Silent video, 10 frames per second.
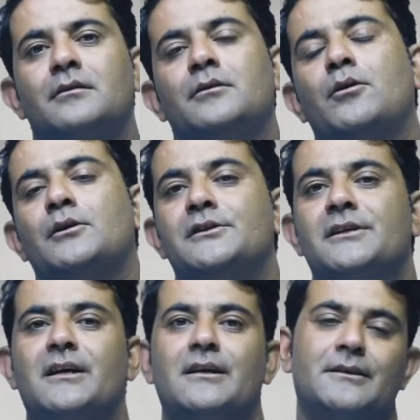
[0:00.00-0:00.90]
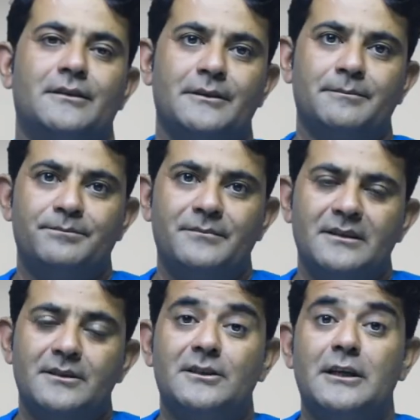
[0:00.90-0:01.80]
नौकरी से निकाल देते हैं
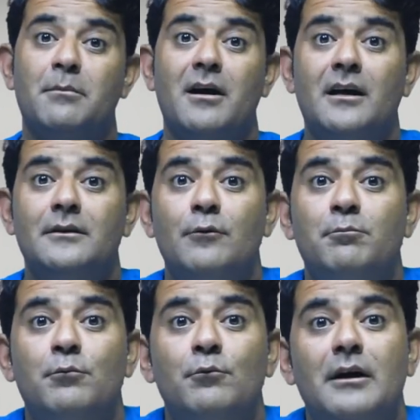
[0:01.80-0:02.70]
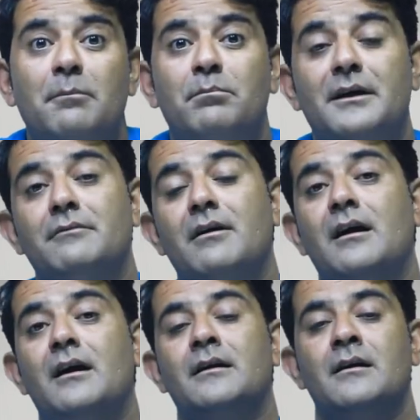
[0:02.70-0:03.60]
जिसके बाद वो पूरा
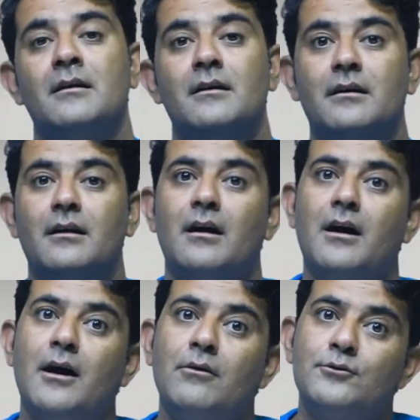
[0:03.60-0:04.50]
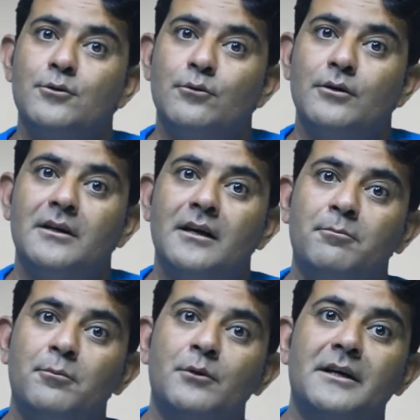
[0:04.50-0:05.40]
परिवार गांव छोड़कर
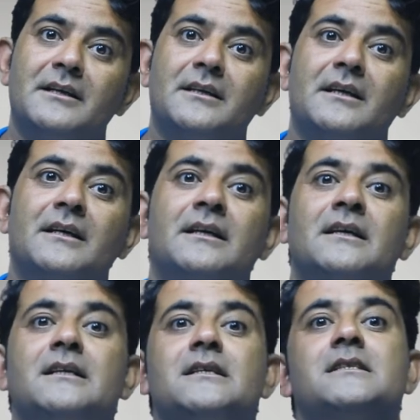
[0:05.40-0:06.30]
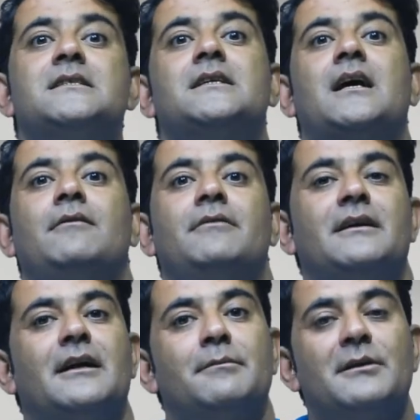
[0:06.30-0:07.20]
पुणे के सालवे
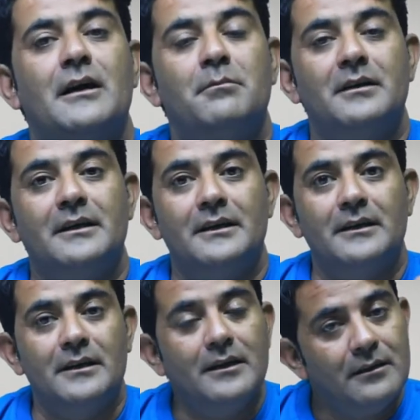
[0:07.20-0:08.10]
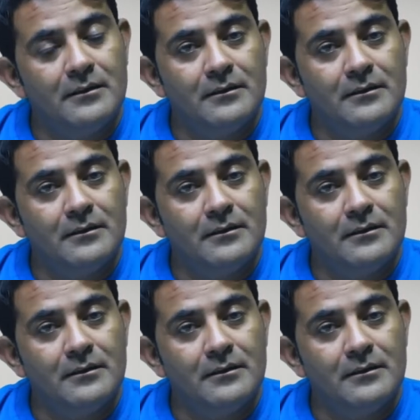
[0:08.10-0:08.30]
यार्ड में काम करने के लिए